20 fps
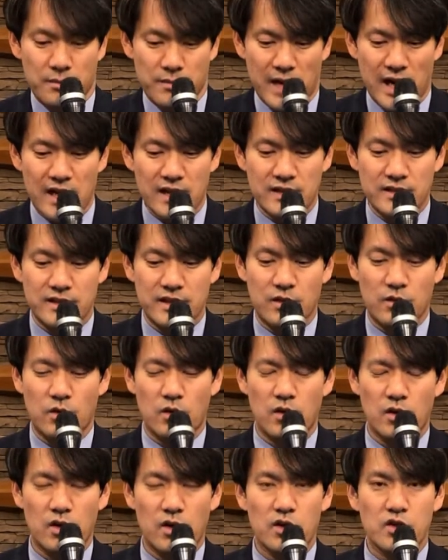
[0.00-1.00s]
말
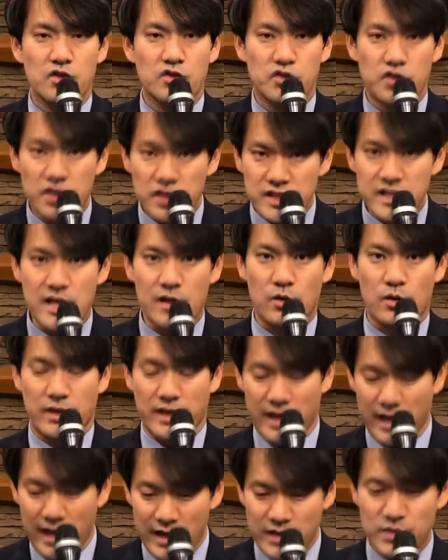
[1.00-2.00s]
그대로 쉬지 않고
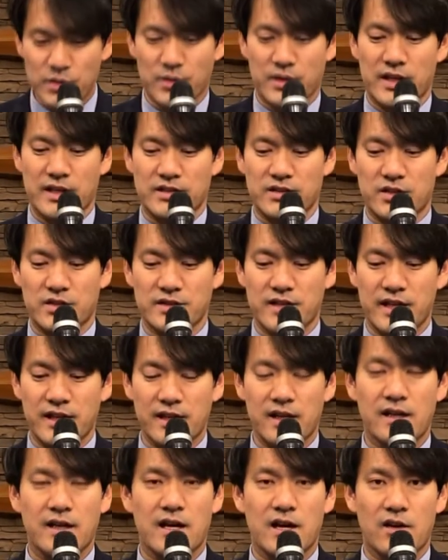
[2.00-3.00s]
계속해서
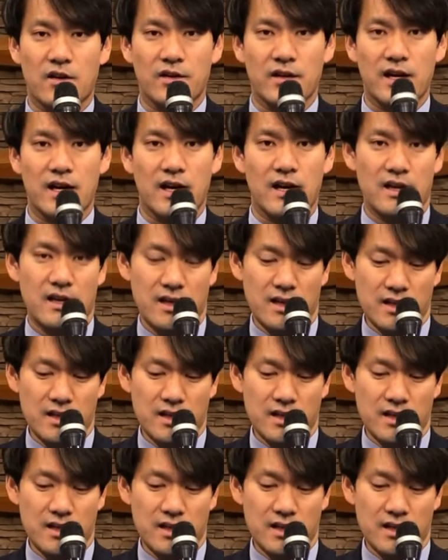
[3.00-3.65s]
생각하거나